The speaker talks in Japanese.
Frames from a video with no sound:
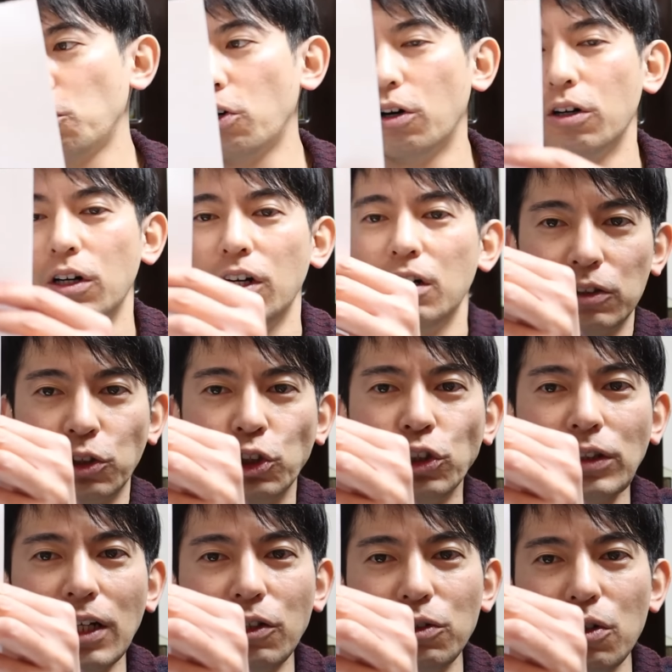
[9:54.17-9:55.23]
ども、
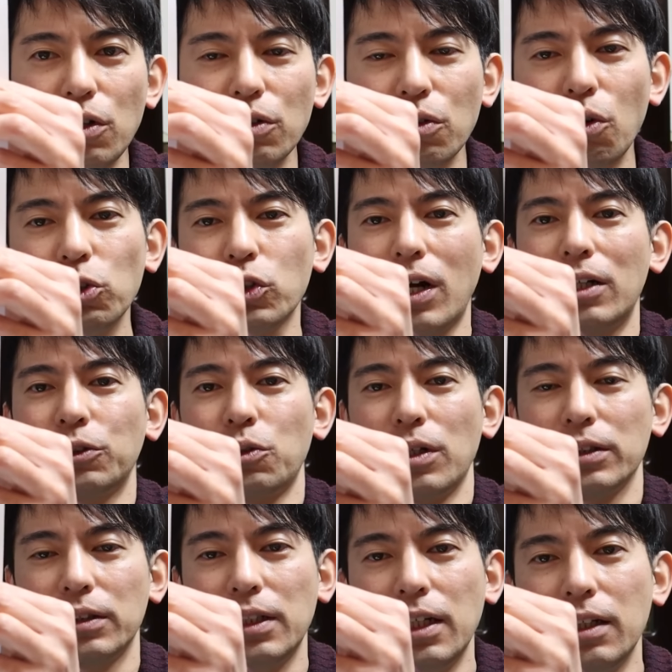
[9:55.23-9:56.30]
住宅ローン控除がある人
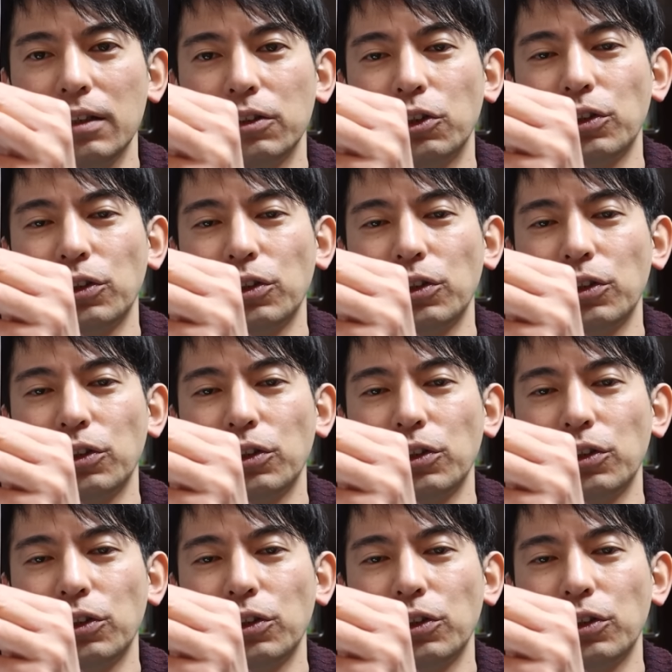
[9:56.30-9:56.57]
ですね。